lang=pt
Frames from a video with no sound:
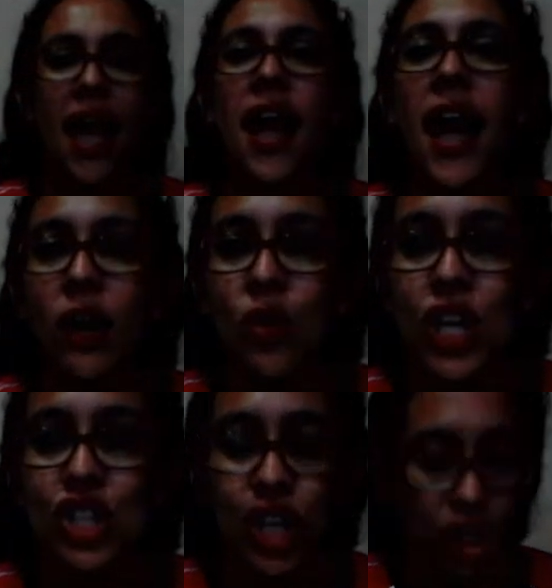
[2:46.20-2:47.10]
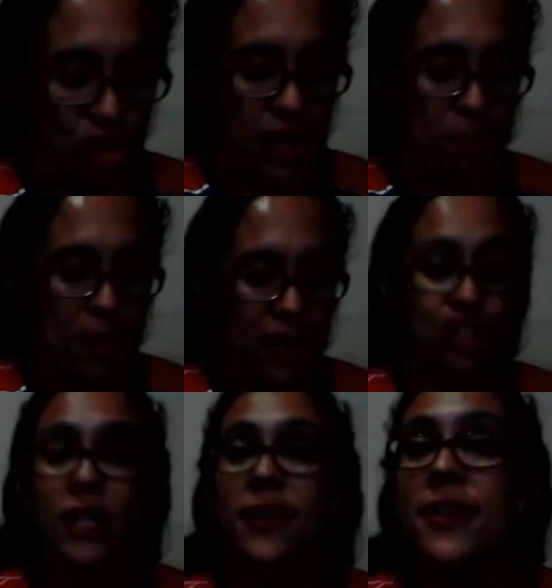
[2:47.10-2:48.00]
Agora, gente, na
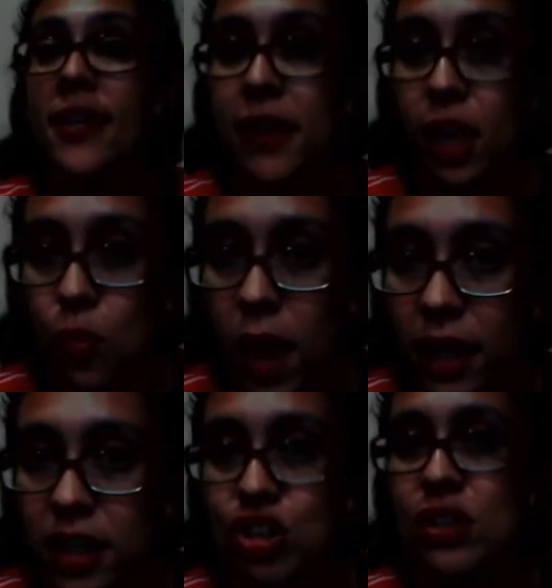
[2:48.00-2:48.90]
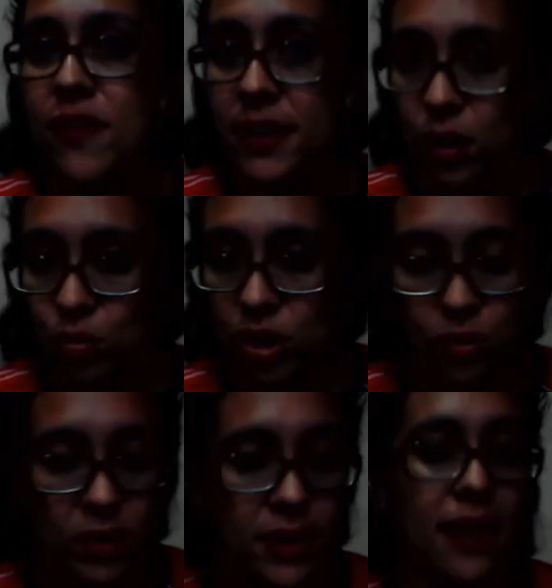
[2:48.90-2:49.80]
página 34, a gente vai dar
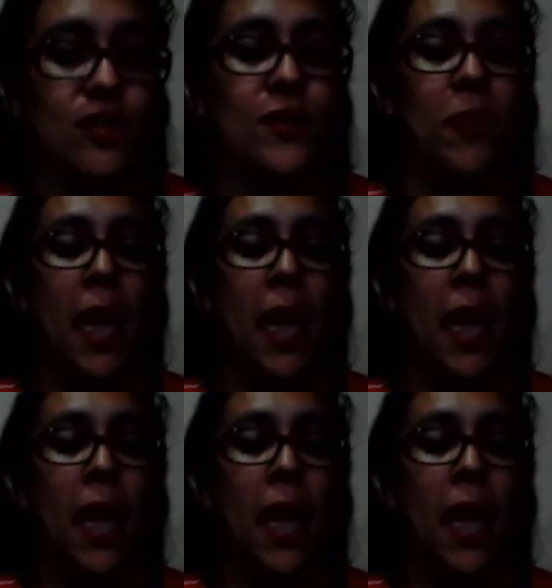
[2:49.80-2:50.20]
continuidade.